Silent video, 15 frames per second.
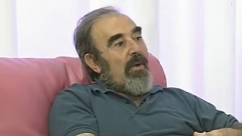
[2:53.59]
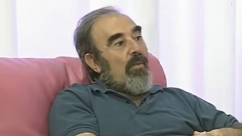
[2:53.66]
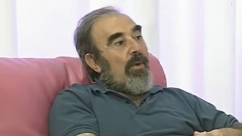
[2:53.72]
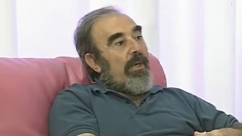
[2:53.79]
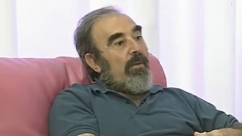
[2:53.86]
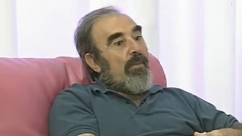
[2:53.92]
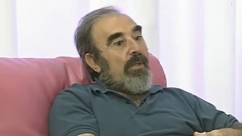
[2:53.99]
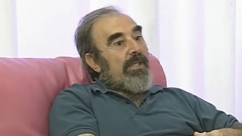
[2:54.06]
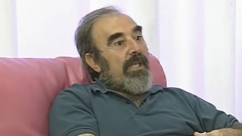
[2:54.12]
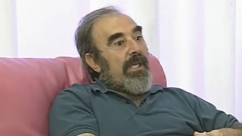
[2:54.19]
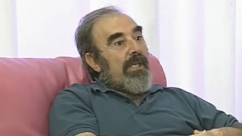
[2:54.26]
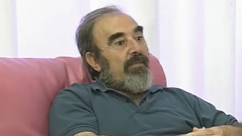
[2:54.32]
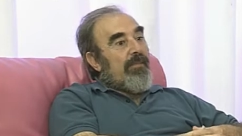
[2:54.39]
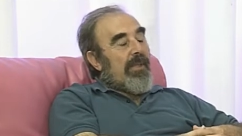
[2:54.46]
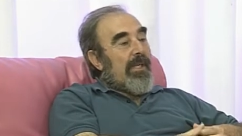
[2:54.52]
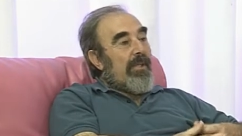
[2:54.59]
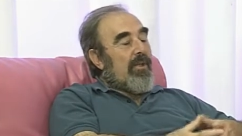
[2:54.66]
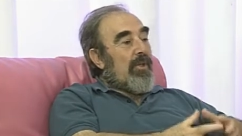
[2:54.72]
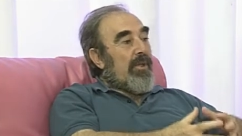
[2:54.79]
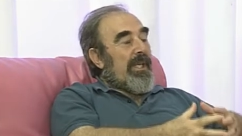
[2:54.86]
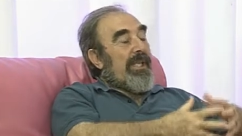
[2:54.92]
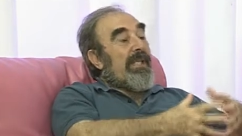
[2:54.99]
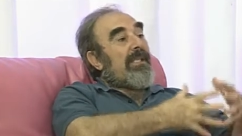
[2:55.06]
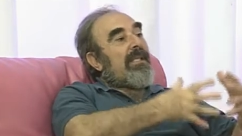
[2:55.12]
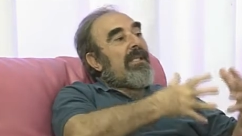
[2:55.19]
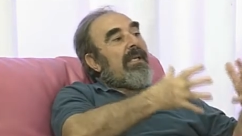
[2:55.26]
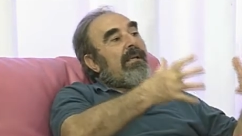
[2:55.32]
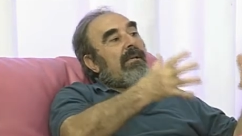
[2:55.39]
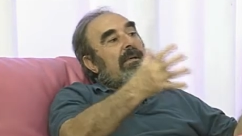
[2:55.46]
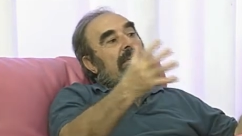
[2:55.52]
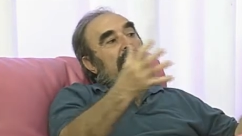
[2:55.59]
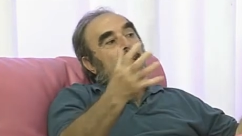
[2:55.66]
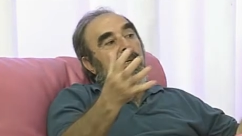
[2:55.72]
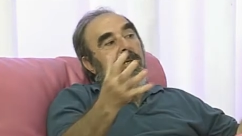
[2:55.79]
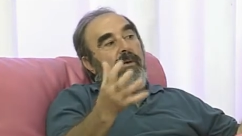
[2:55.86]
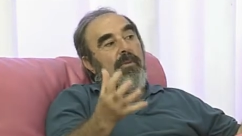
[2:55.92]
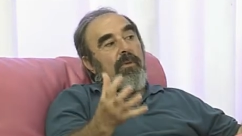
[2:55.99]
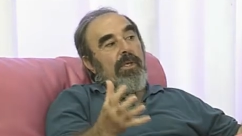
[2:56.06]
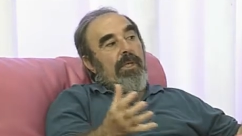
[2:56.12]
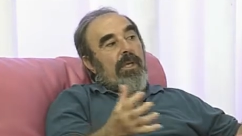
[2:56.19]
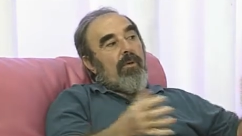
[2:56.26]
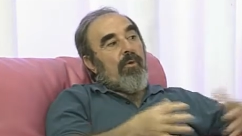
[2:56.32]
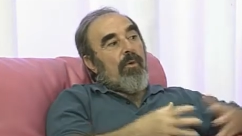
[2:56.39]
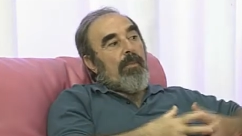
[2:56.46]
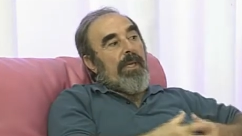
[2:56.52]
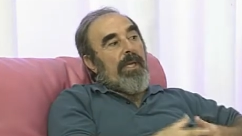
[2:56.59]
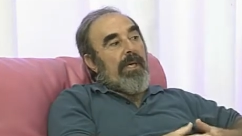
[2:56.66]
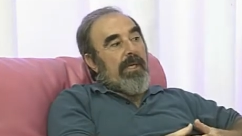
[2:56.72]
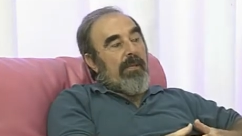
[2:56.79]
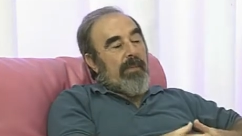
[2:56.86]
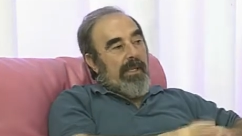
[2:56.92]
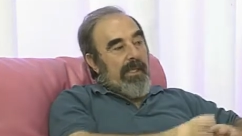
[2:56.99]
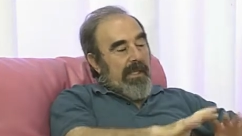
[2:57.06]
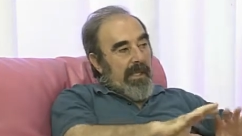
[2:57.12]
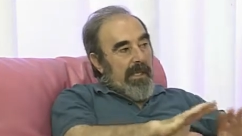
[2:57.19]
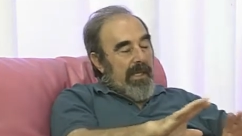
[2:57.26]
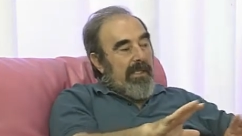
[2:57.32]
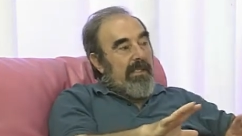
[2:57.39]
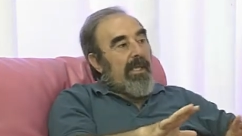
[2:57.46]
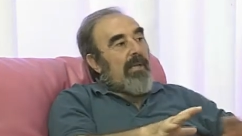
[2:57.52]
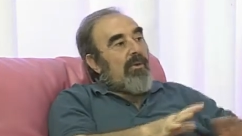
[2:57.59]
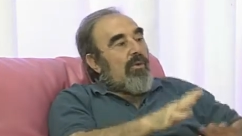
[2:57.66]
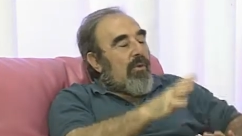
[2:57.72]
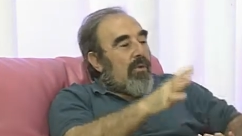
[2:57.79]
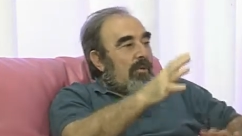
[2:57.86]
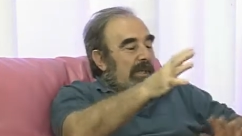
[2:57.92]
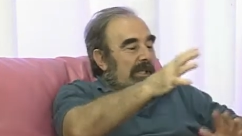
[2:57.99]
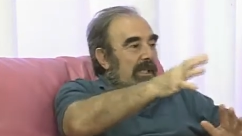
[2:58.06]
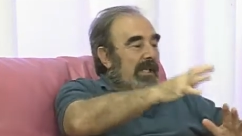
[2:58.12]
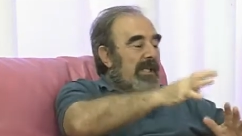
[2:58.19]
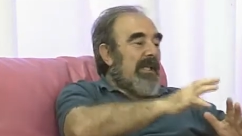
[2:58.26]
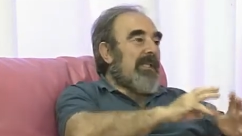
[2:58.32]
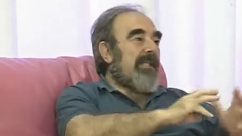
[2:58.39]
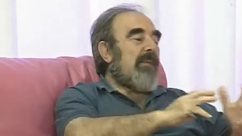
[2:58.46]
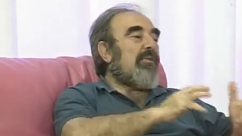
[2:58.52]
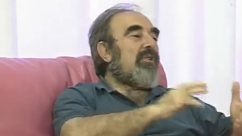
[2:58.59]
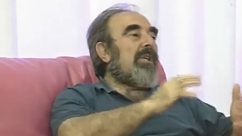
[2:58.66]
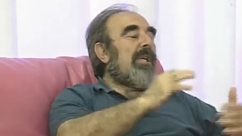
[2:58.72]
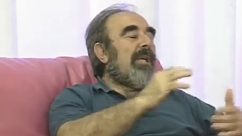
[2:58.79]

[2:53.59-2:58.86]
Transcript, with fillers: Bueno, pues dentro de esta comunidad europea, que parece que ya está todo bastante, que estamos